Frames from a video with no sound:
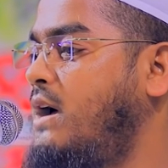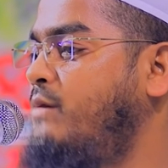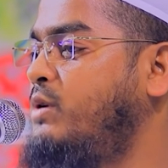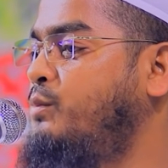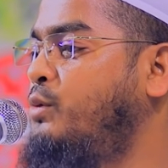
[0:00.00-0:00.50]

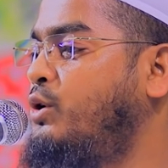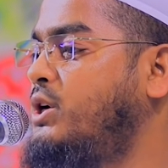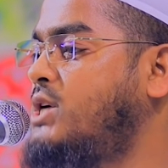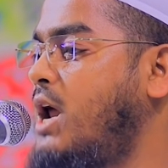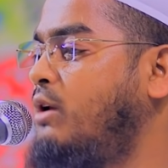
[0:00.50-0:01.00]
আমি
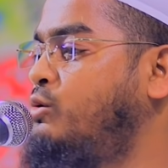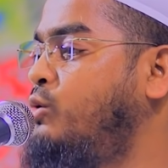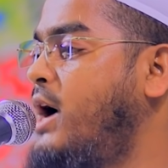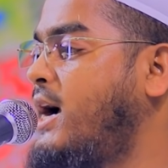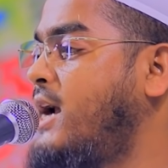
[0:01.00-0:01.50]
বরিশাল
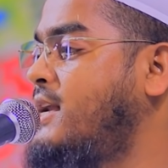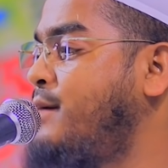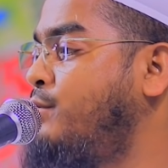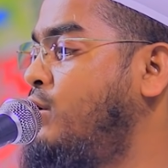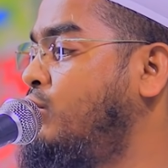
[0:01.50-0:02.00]

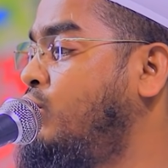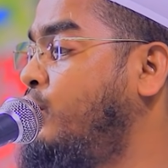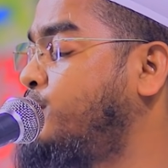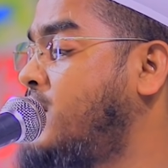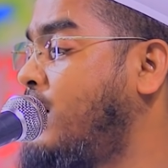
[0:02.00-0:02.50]
কুয়াকাটা
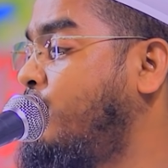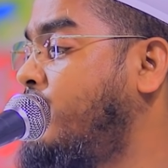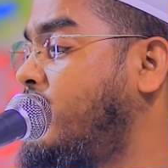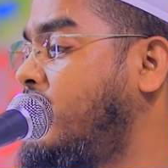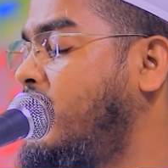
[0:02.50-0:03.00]

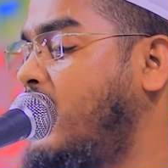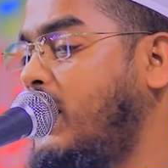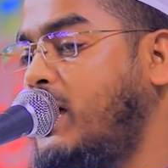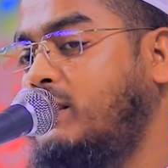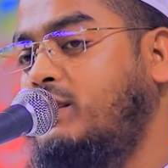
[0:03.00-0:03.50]
বঙ্গোপসাগরের
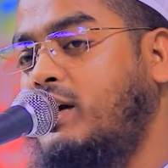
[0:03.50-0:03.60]
কিনারার